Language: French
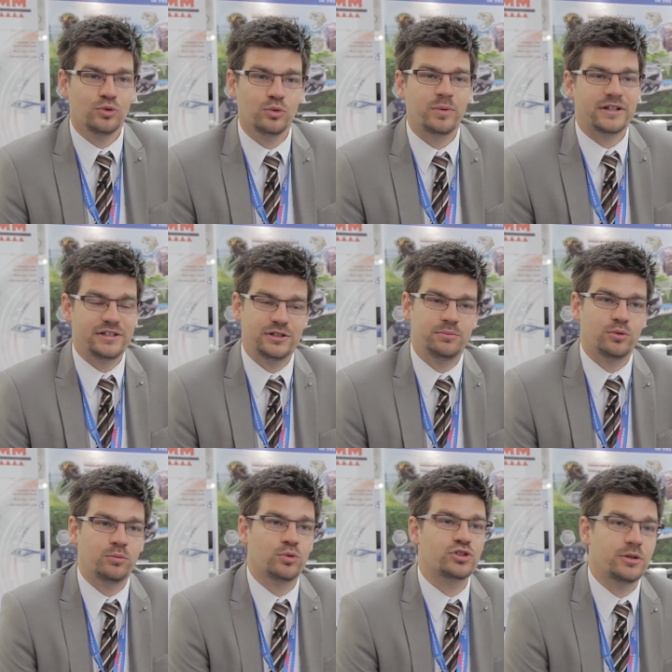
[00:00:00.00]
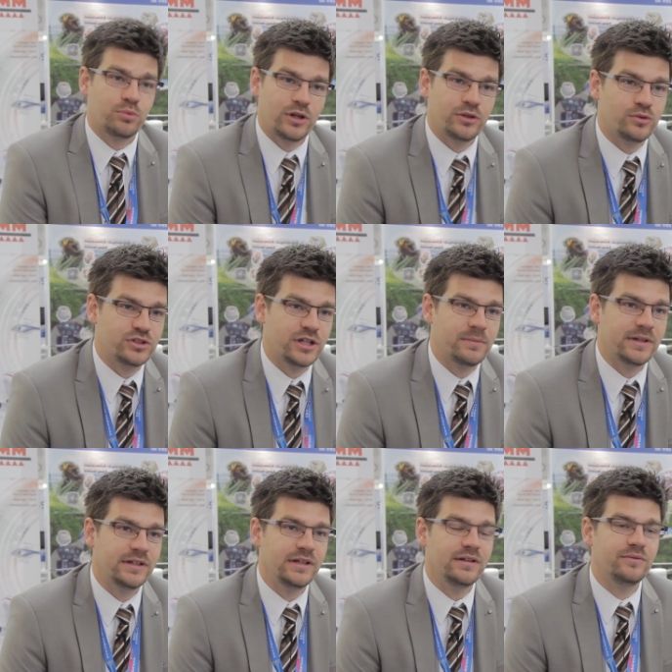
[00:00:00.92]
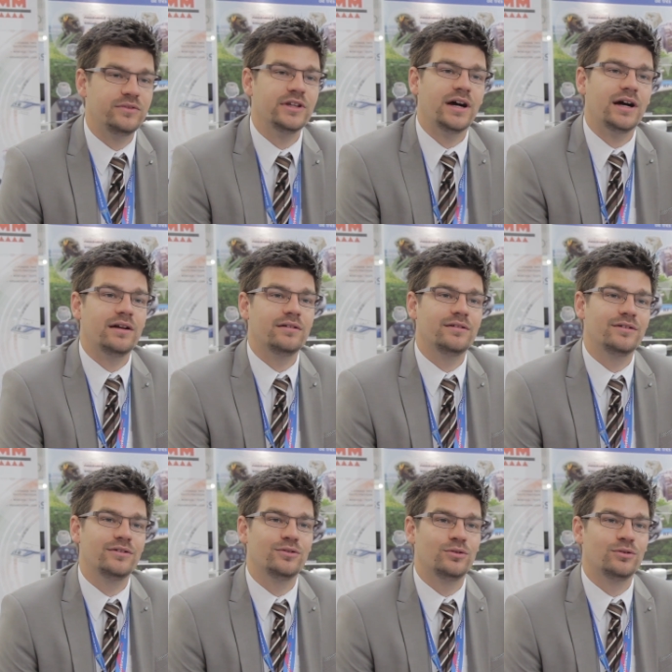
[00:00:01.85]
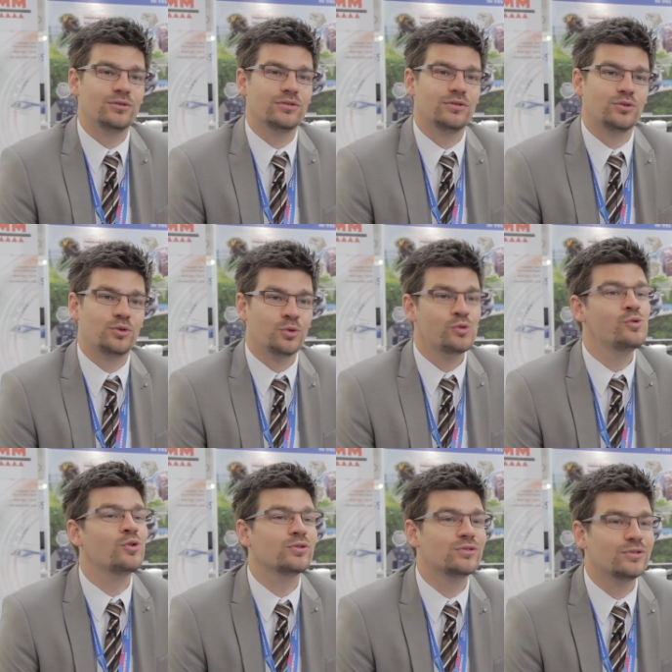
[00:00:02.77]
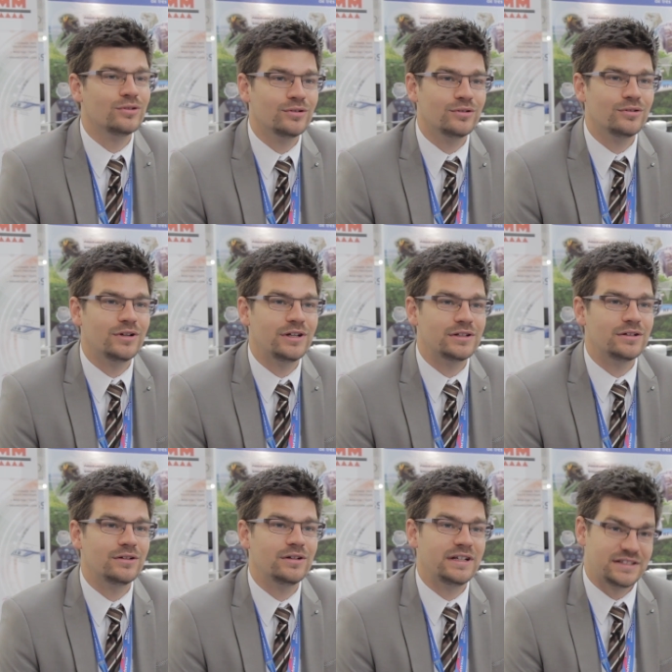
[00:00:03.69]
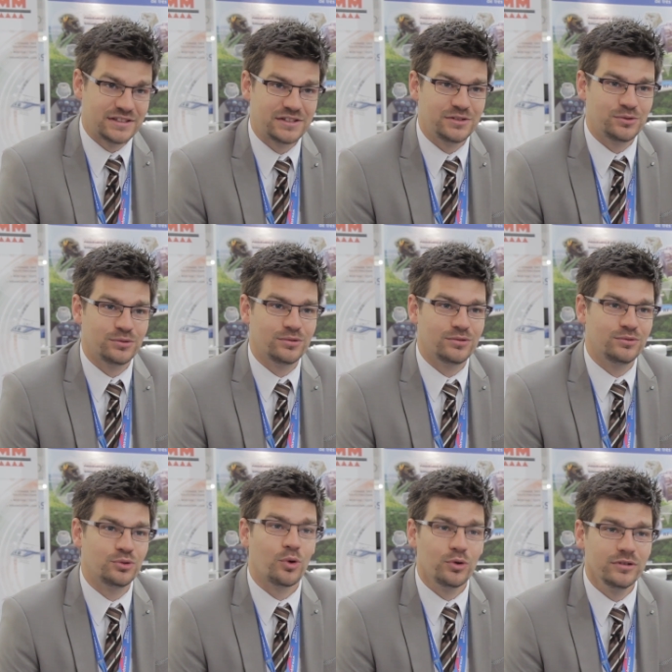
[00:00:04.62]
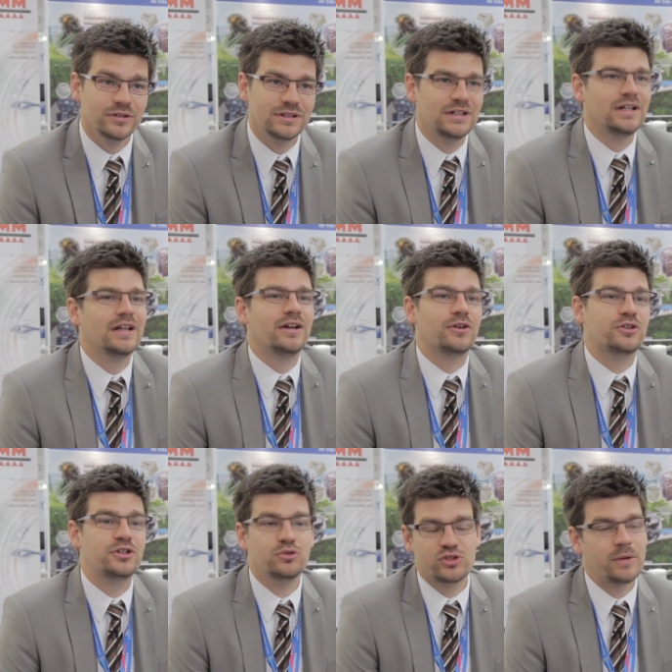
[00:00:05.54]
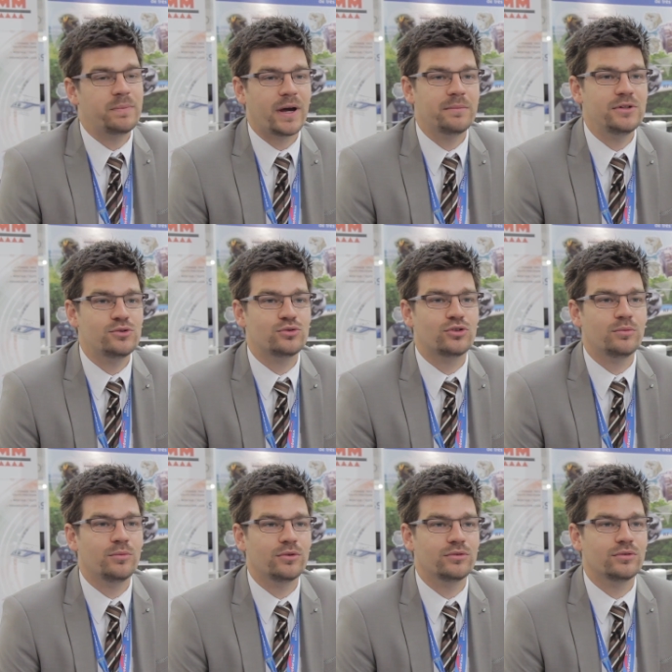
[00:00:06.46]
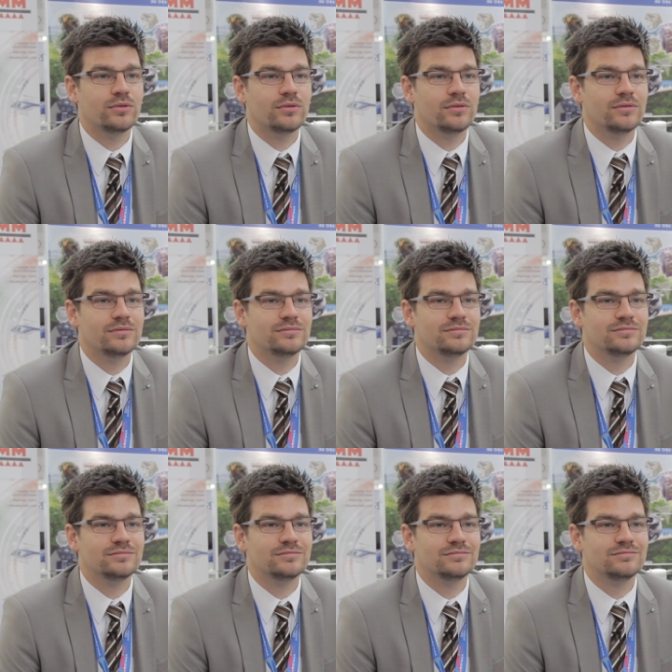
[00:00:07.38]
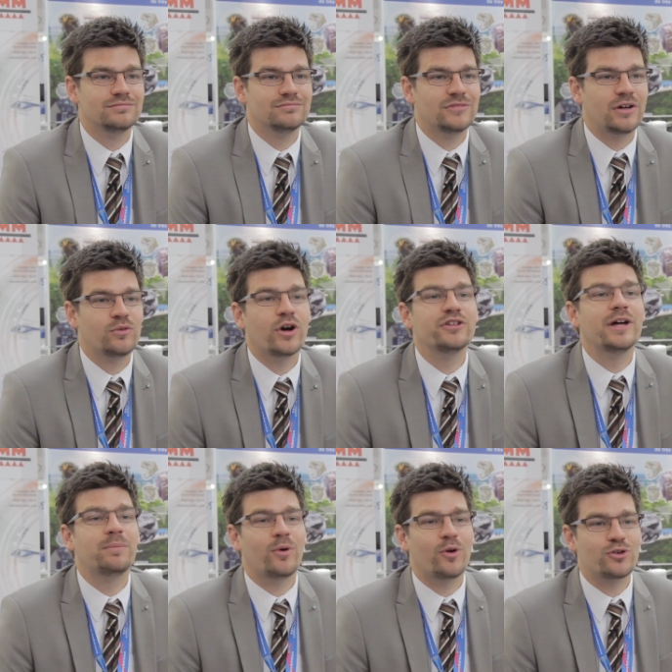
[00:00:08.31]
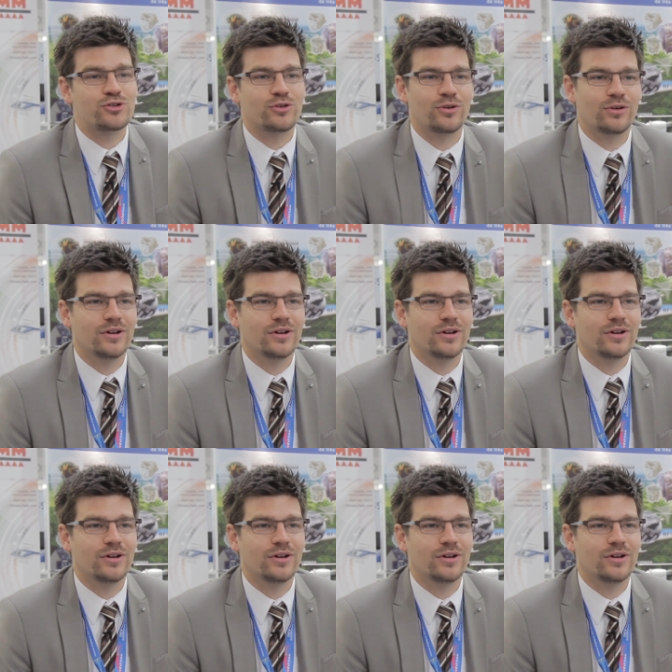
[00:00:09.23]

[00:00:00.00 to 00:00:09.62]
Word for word: Nous, on participe au Bourget pour la deuxième année via euh, le concours de la, CCI du Rhône, qui nous a permis justement d'avoir une approche